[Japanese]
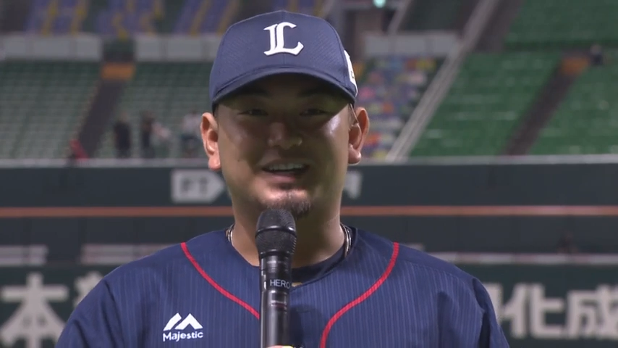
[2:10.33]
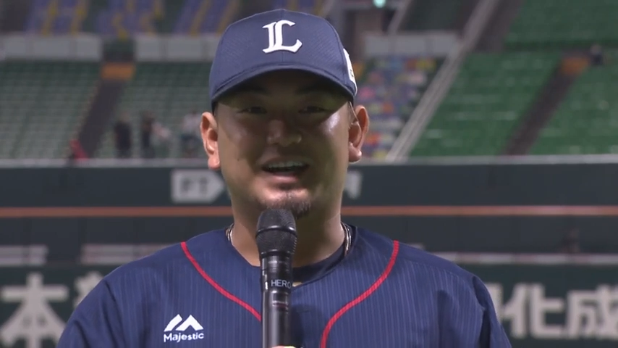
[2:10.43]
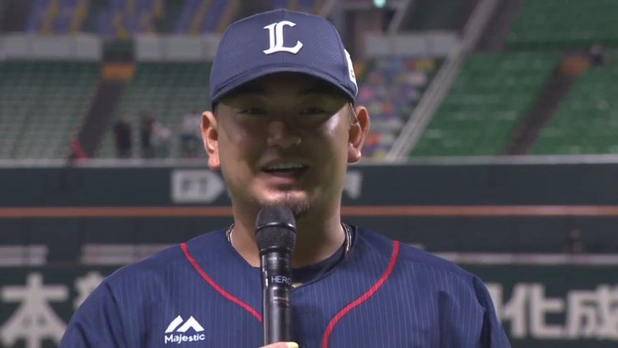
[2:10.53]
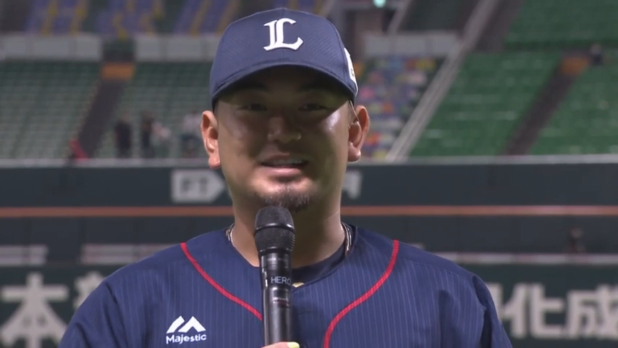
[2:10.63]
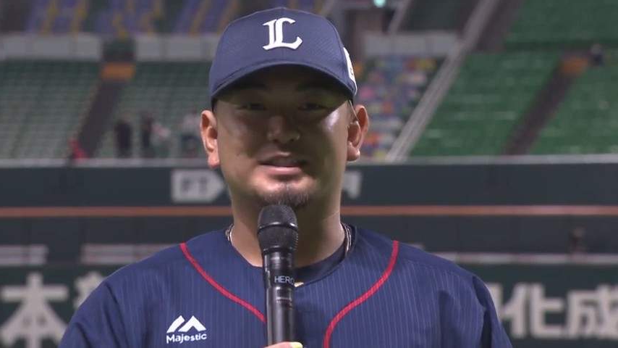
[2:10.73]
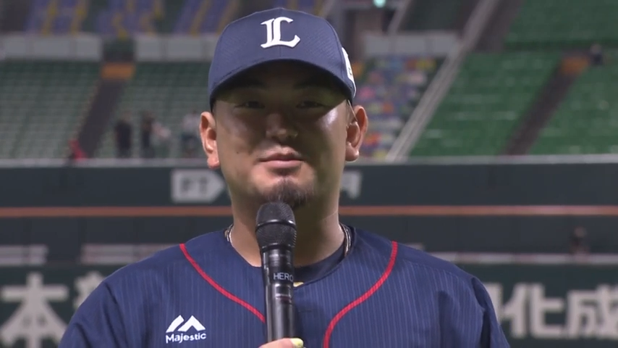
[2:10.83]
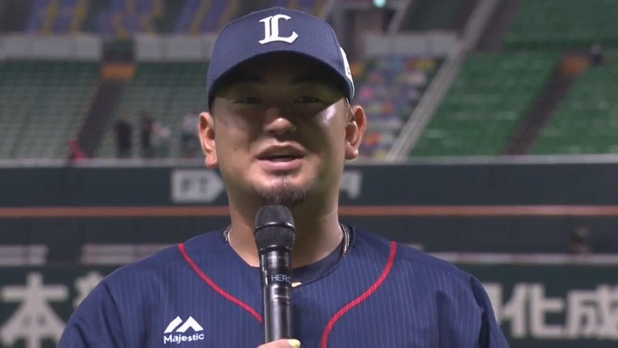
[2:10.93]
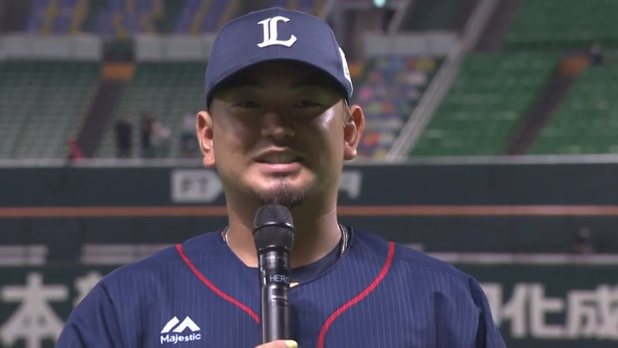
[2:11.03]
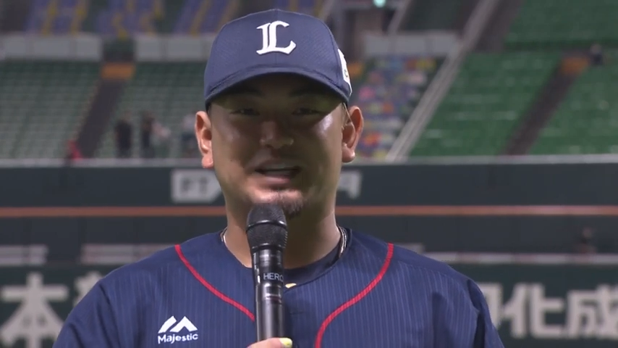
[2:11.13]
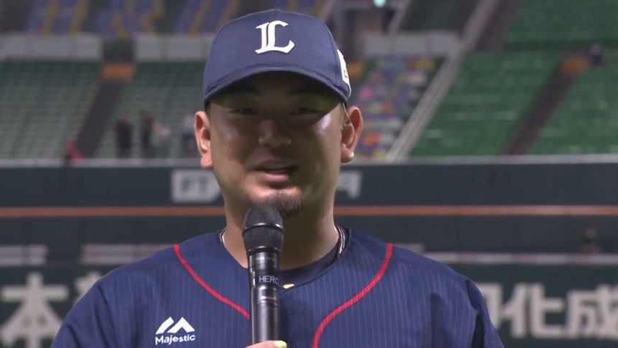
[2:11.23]
はい、全部
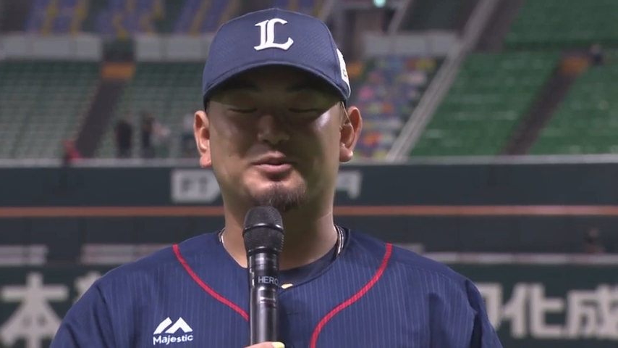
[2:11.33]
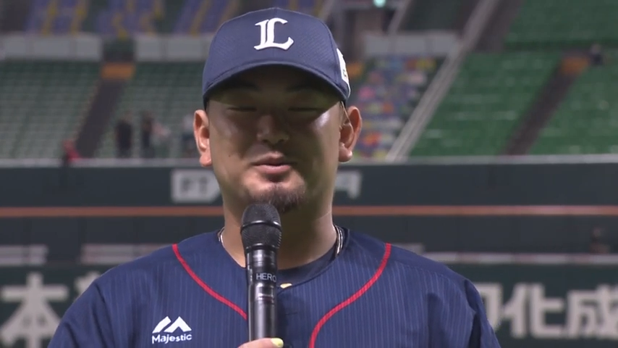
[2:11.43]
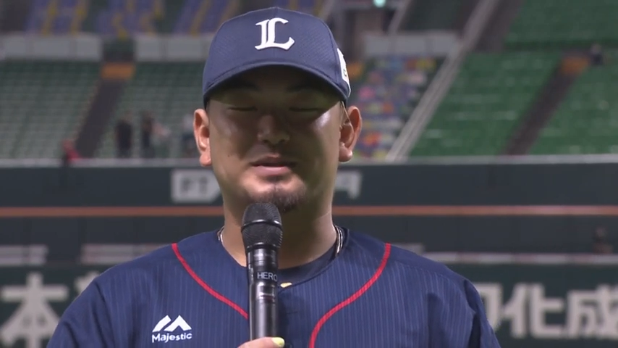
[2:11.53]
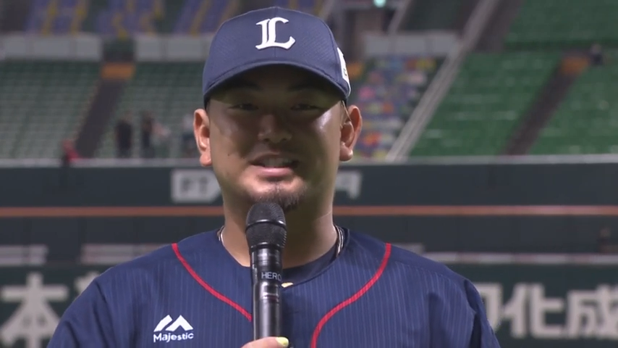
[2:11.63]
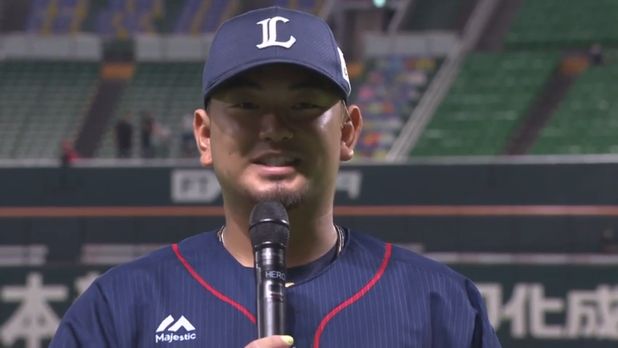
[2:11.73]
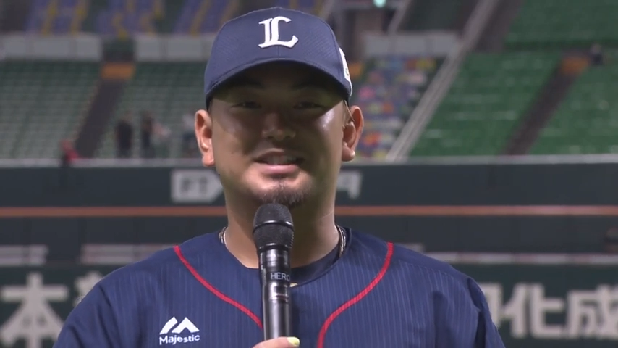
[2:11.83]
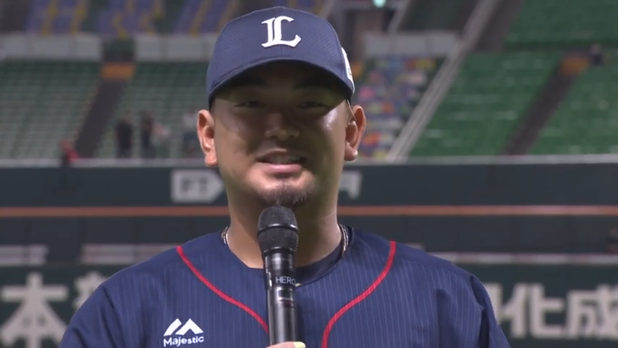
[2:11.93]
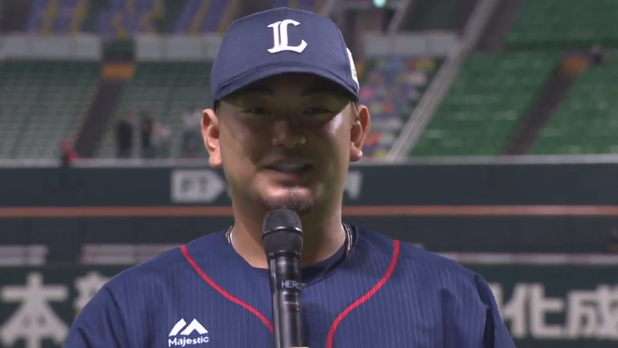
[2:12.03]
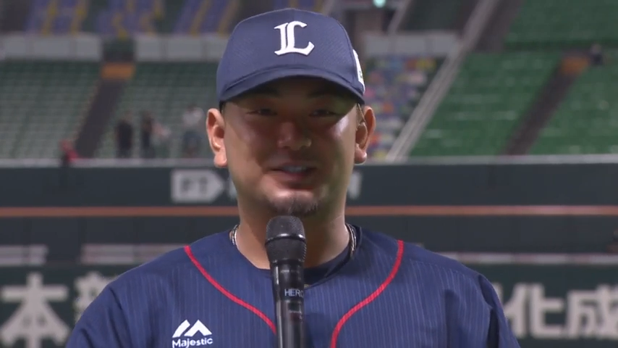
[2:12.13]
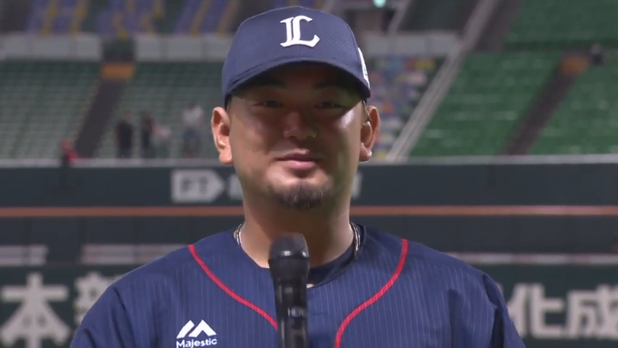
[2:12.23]
勝ちたいなと思いま
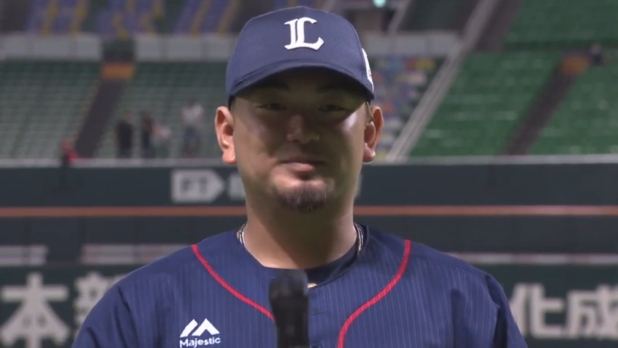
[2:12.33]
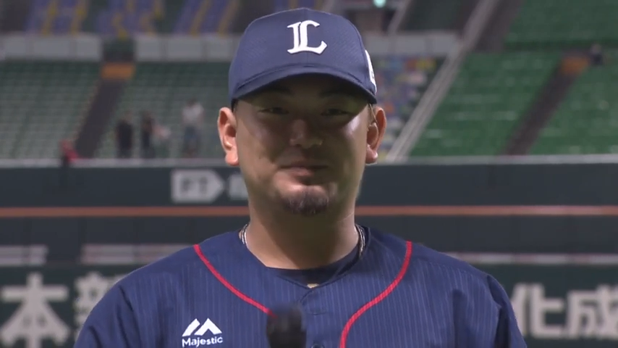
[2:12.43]
す。